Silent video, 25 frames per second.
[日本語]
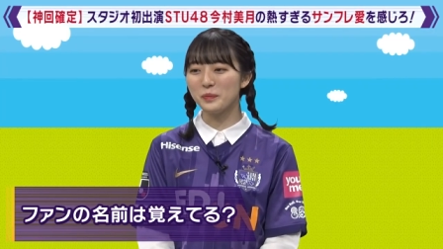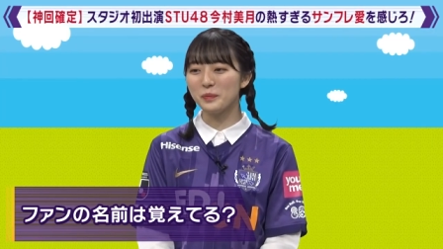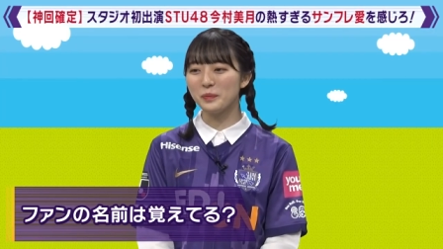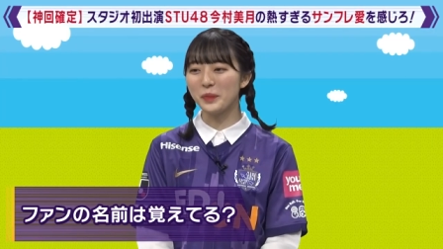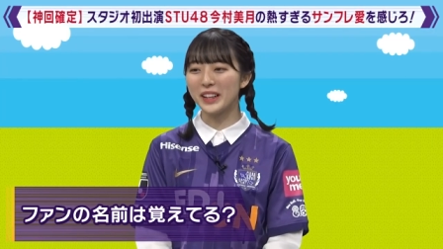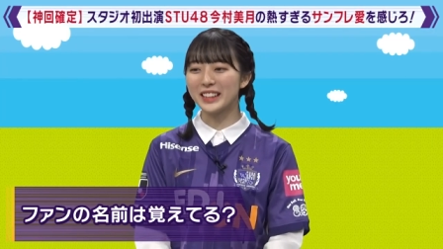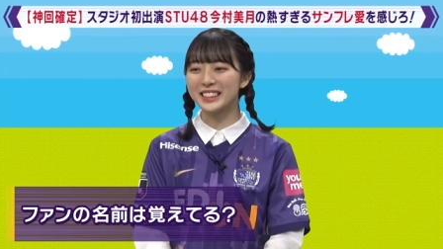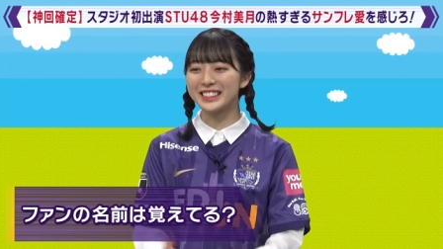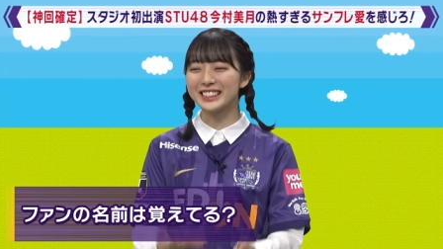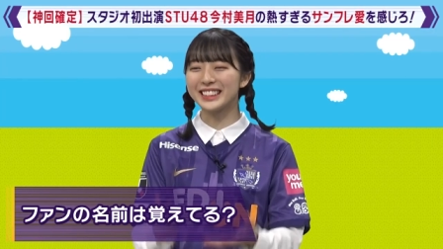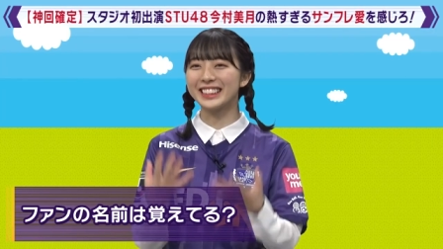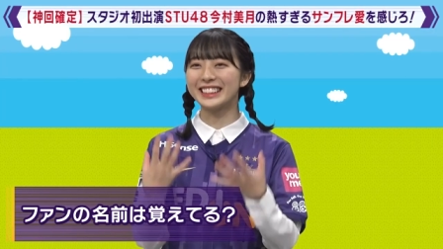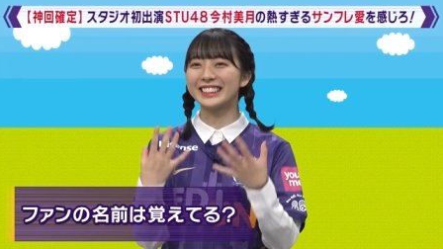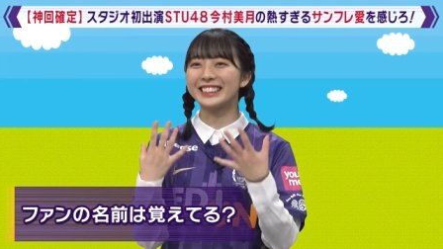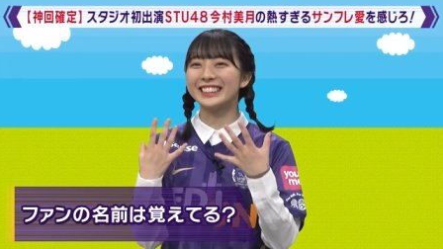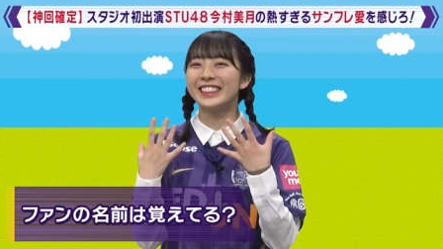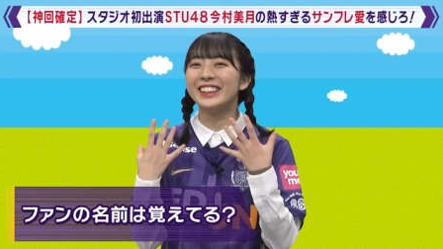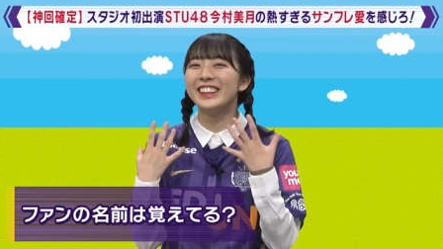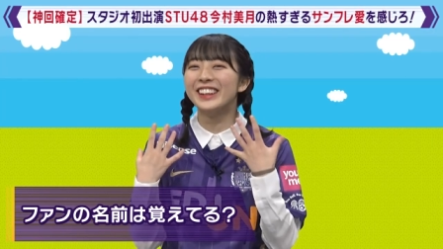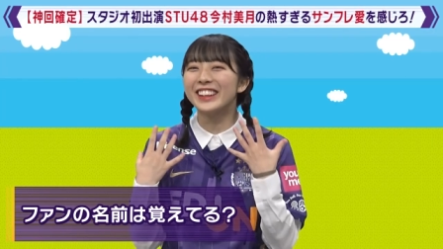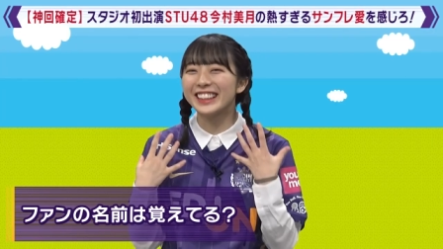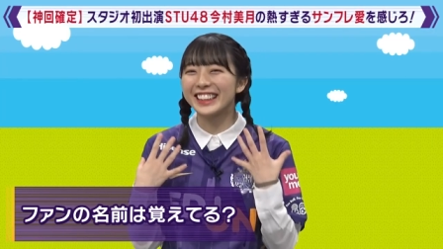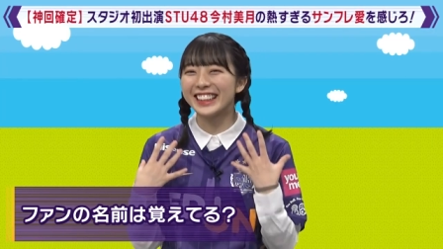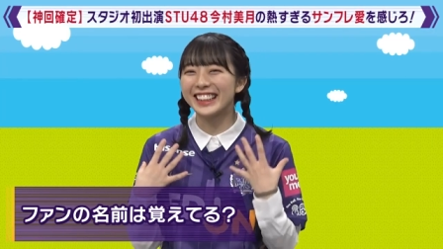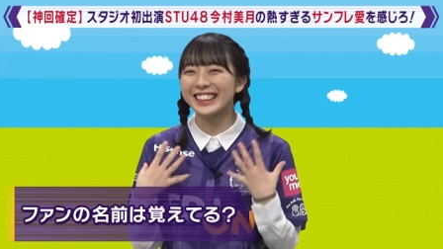パンチが
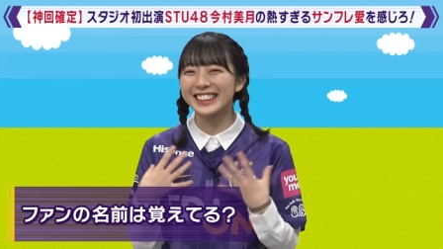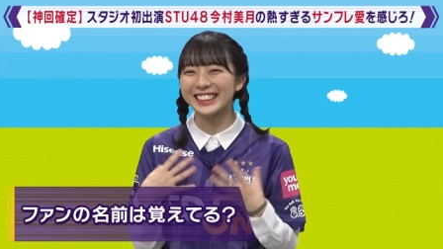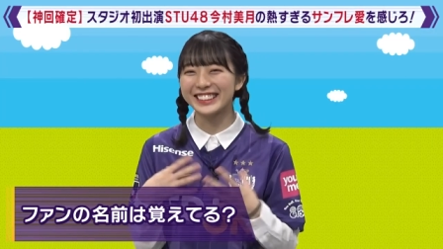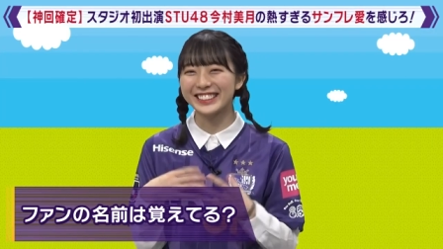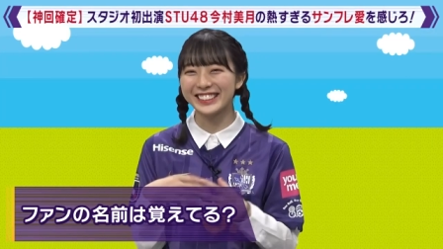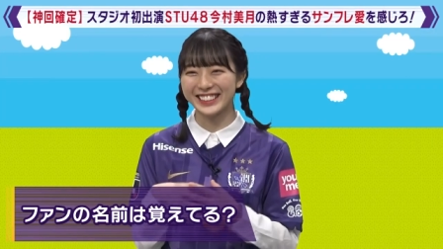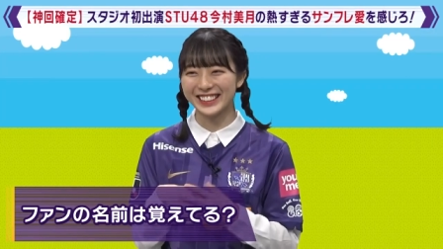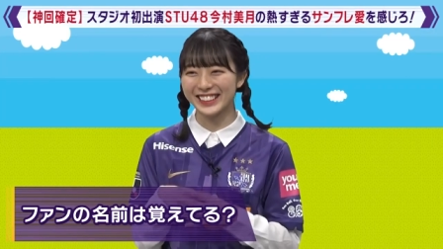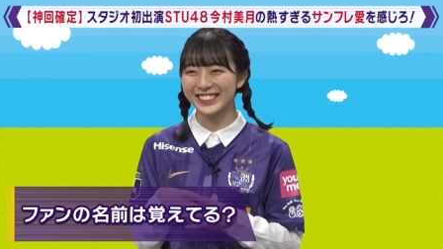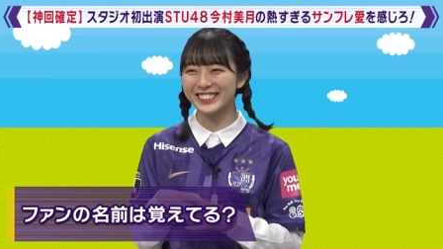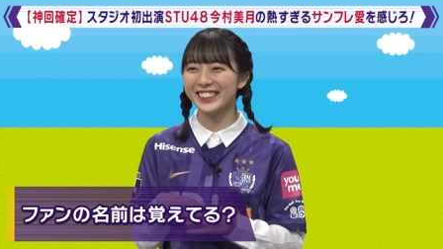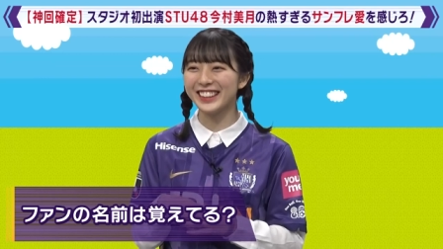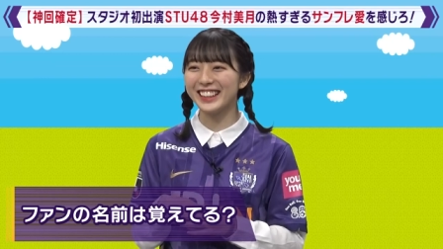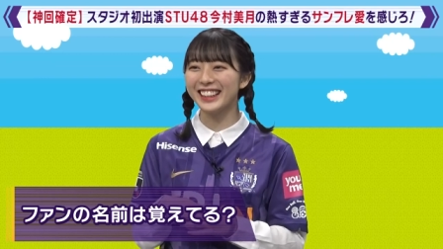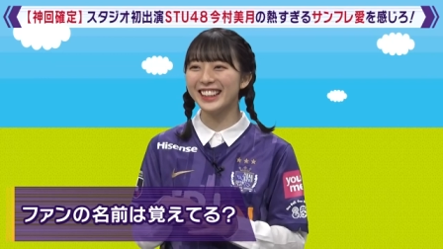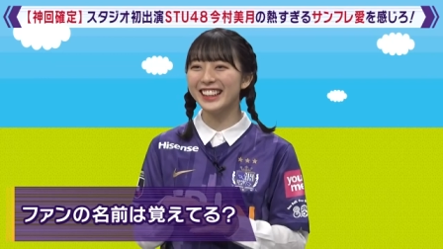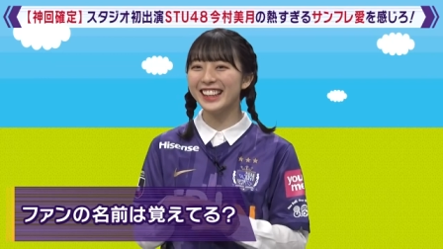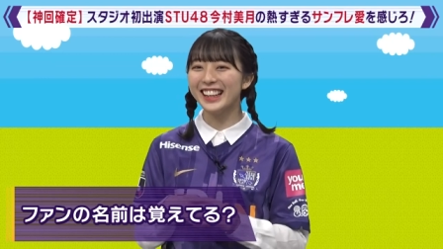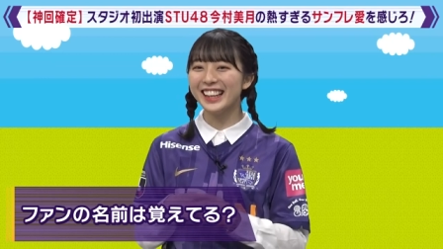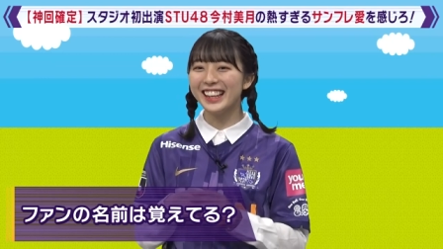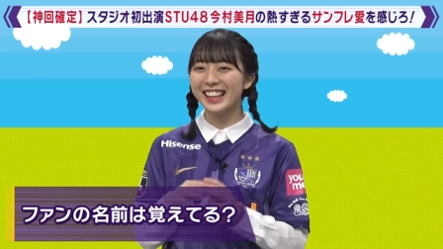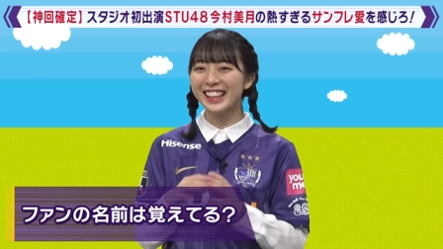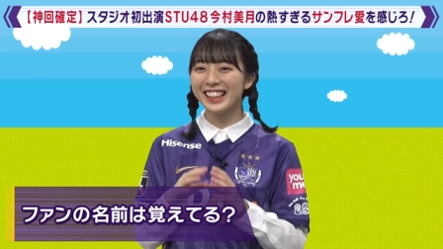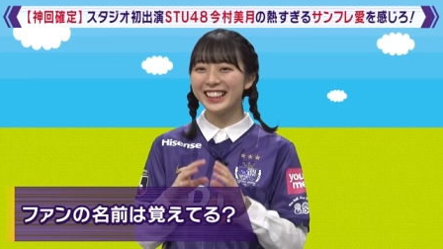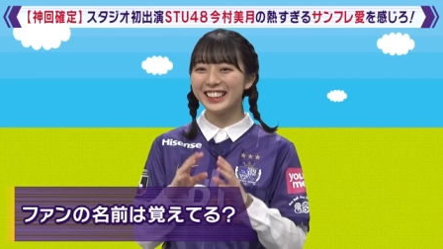強い方とか
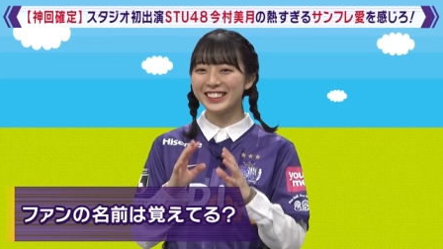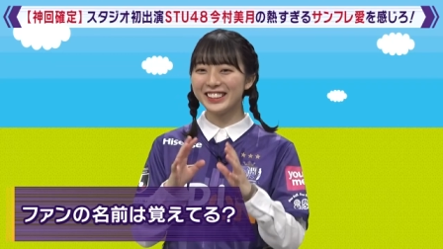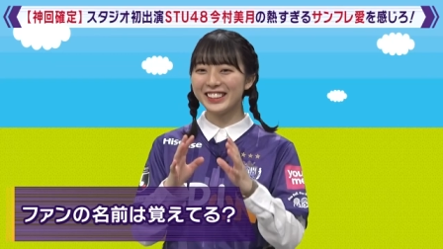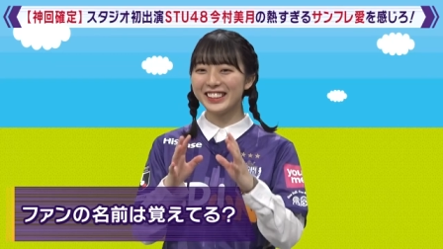は一、